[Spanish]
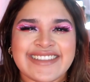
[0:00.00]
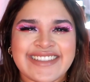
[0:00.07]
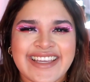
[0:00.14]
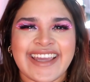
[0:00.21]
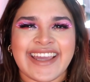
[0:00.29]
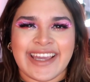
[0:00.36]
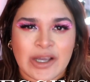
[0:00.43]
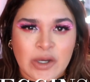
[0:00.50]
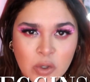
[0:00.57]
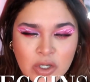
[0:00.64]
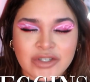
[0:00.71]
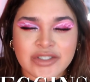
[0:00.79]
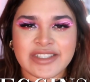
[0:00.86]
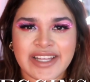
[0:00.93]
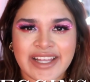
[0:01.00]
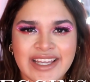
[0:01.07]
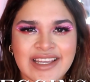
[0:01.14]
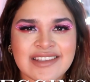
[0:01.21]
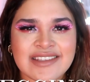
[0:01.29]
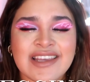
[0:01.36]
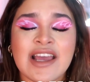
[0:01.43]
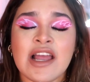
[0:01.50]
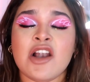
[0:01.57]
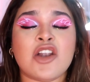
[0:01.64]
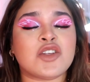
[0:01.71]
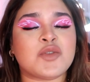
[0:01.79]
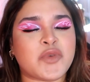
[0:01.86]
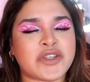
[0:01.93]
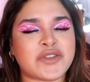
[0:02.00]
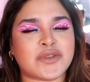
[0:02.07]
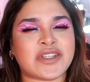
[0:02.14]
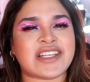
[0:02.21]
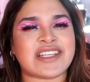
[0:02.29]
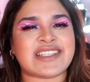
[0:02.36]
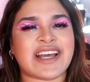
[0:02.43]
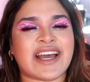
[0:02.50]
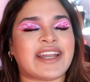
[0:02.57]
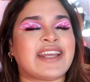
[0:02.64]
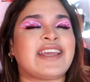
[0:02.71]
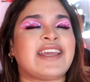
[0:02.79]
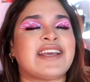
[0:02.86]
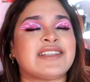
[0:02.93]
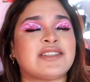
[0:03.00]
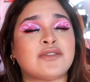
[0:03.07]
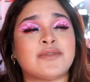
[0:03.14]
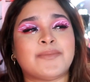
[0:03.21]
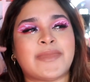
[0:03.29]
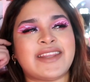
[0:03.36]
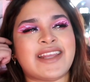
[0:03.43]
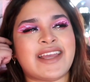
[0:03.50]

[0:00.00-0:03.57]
Sí, los leggings los puedes utilizar y esto